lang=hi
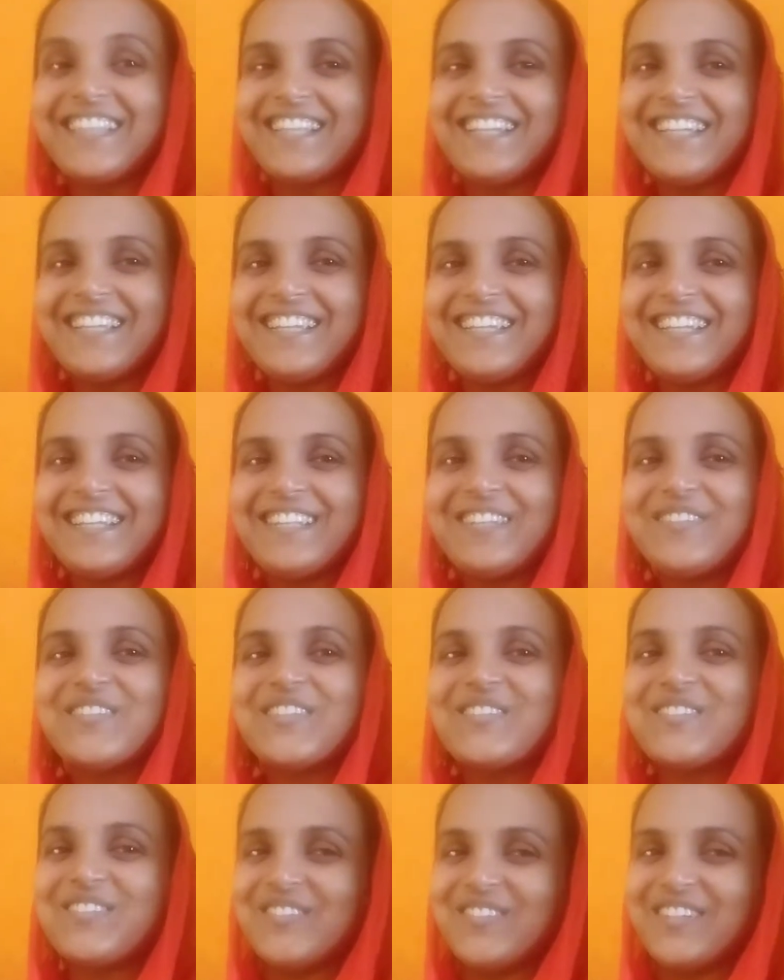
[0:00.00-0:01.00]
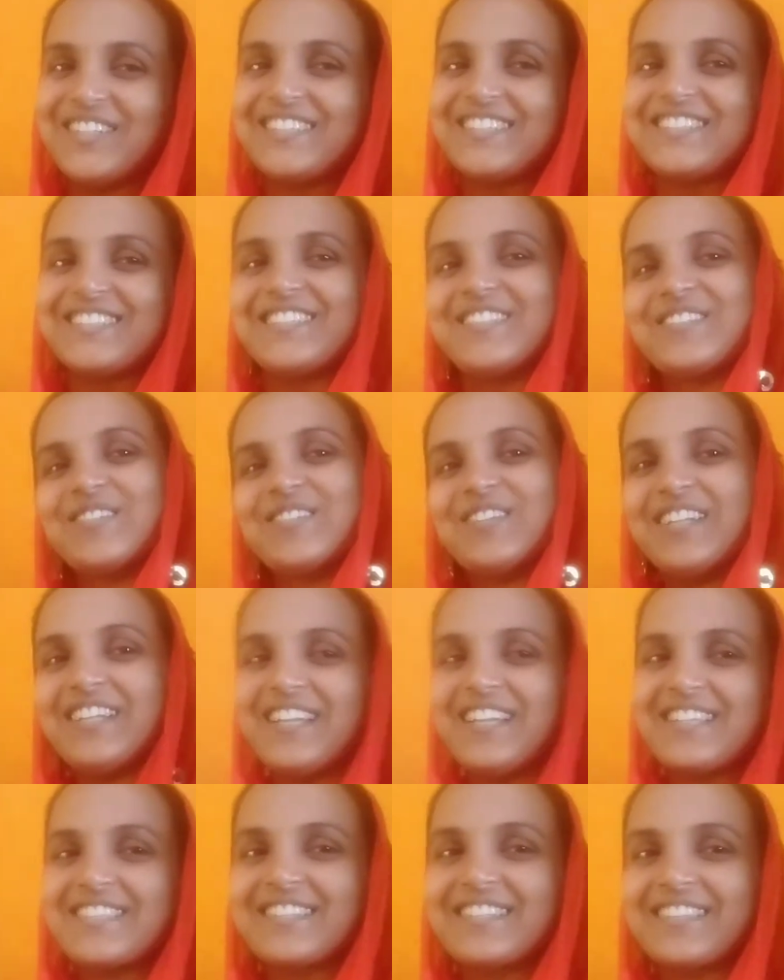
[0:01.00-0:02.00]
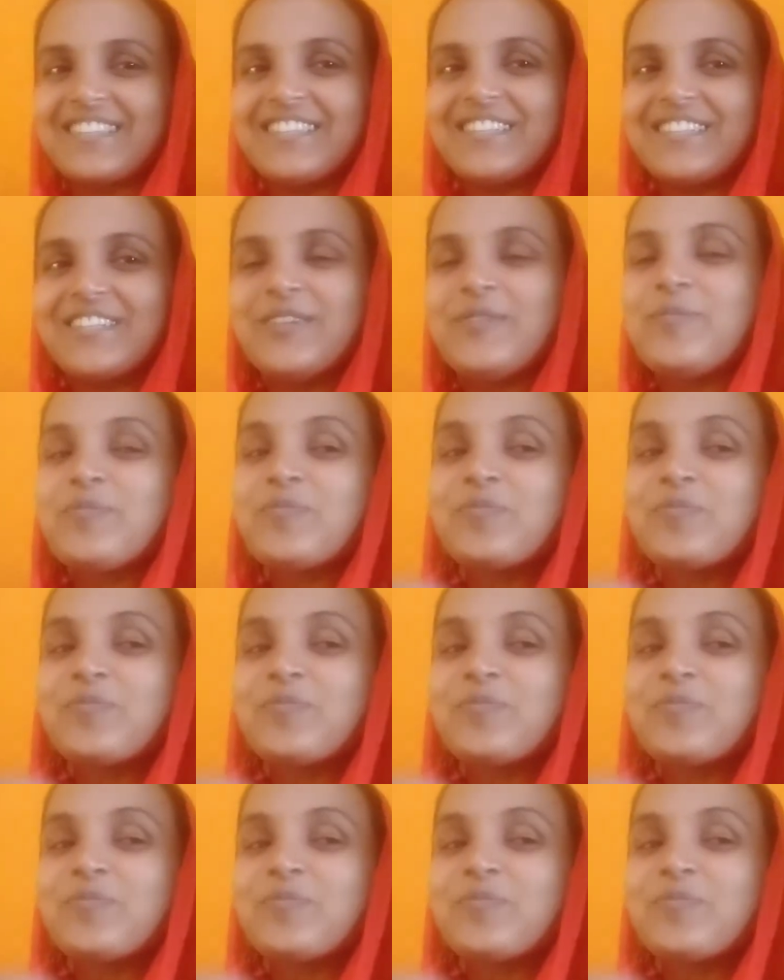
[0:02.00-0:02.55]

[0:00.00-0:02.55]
लेने के लिए मतलब टमाटर चाहिए तो लेने आ सकते हैं